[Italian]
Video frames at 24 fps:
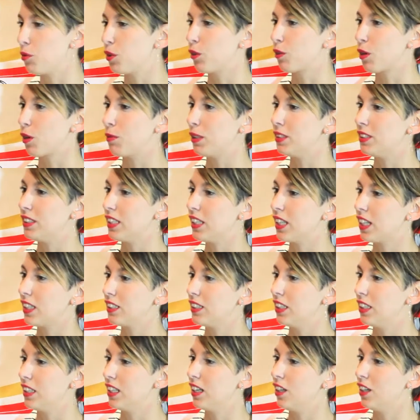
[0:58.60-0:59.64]
che una bandiera
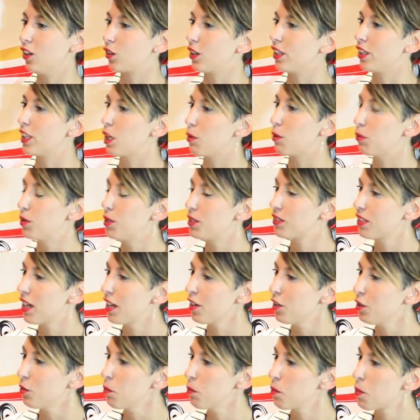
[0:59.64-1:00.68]
dell'Hockey Club
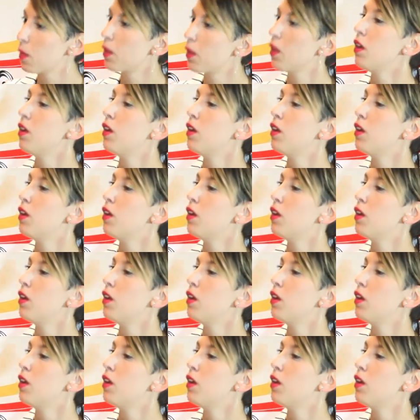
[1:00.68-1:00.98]
Bolzano.